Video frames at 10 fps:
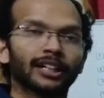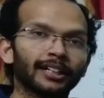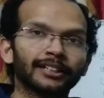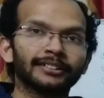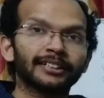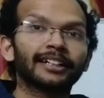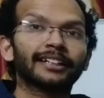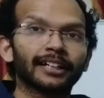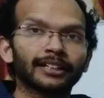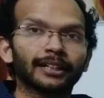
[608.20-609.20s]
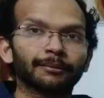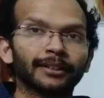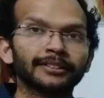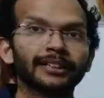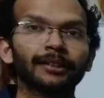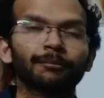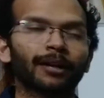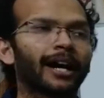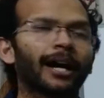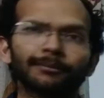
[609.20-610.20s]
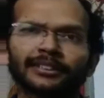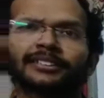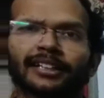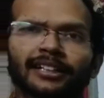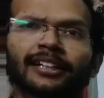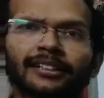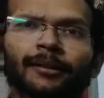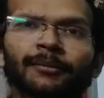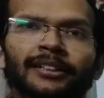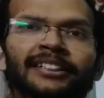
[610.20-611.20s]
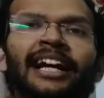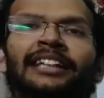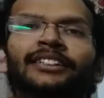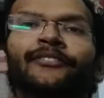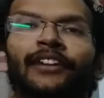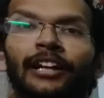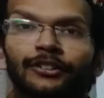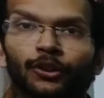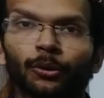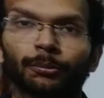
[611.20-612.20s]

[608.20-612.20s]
नहीं है ये रिटेलर टाइप के ये आम जनता के लिए काम करती है एज अ फिलैंथ्रोप